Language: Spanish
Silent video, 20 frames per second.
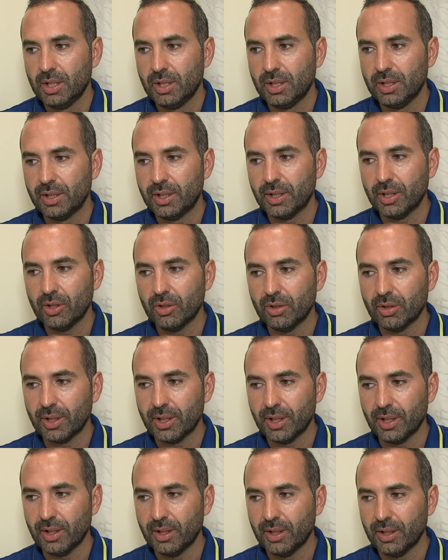Y creo
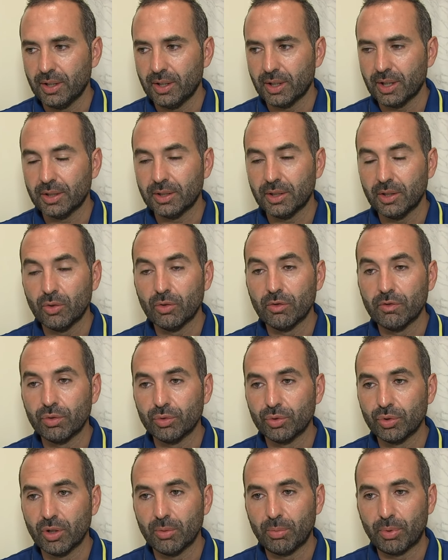que, tienen un
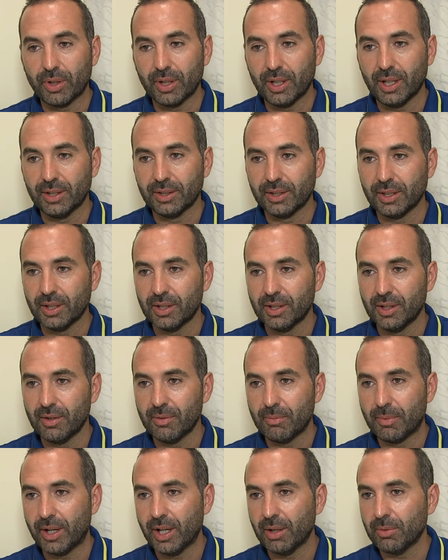futuro por
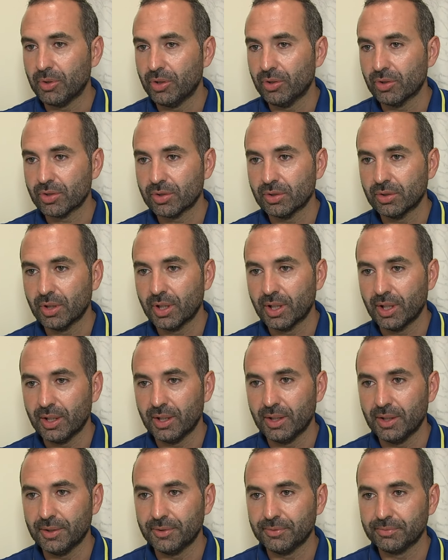delante maravilloso,
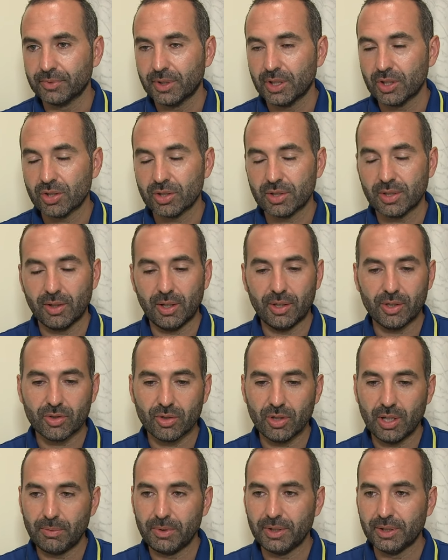que, es
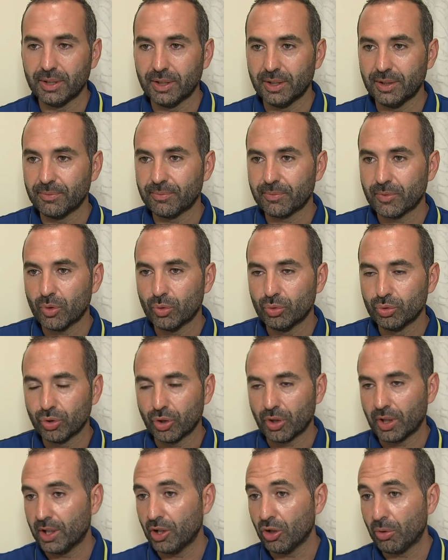solamente un
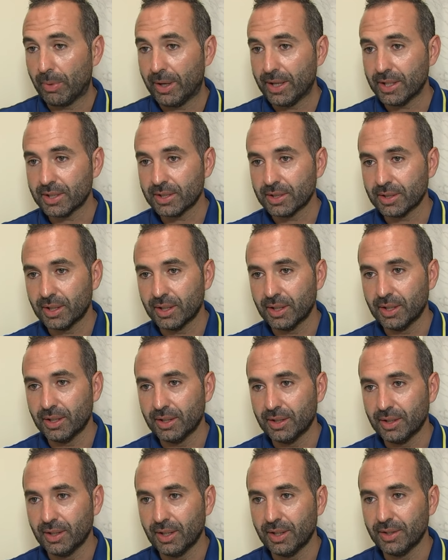torneo más,
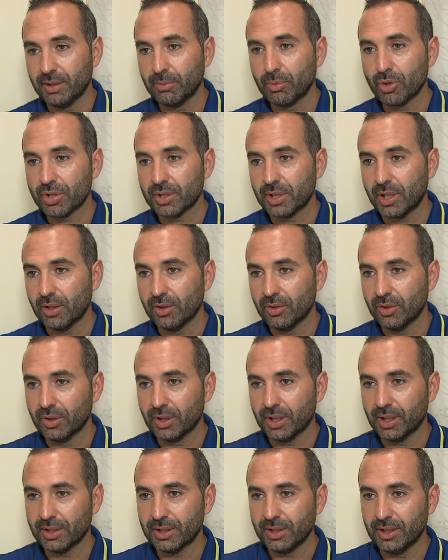que han
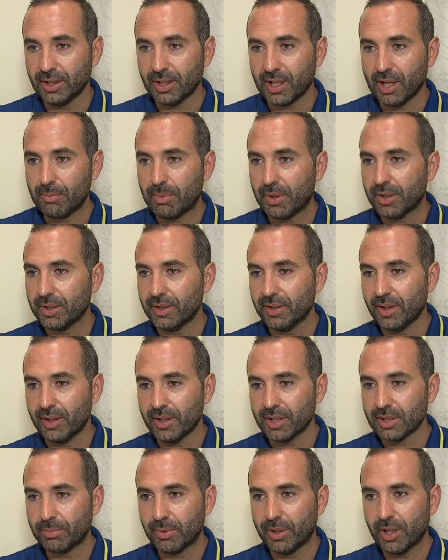demostrado que tienen
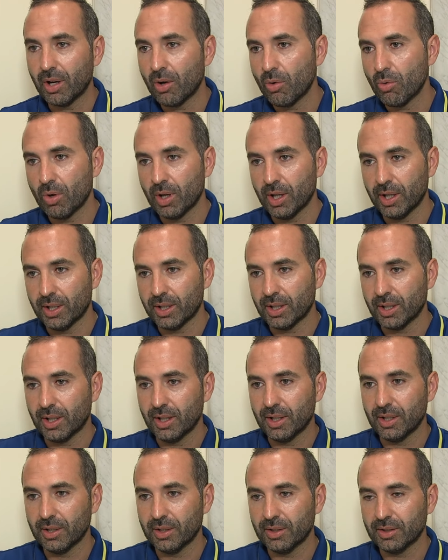capacidades para
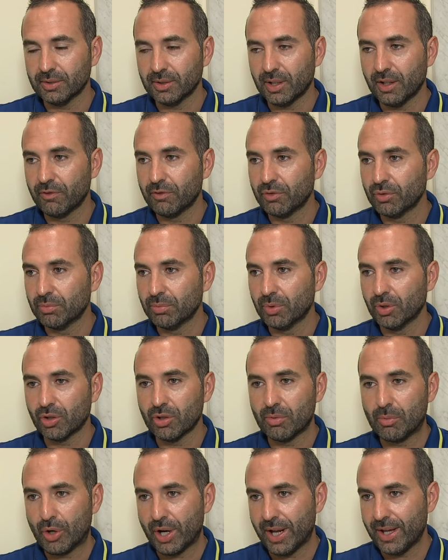jugar a, fútbol
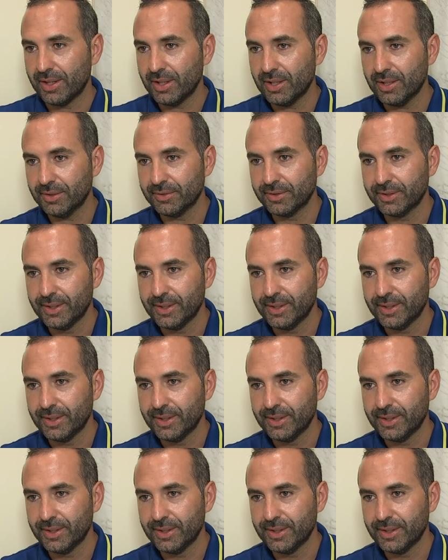como nadie.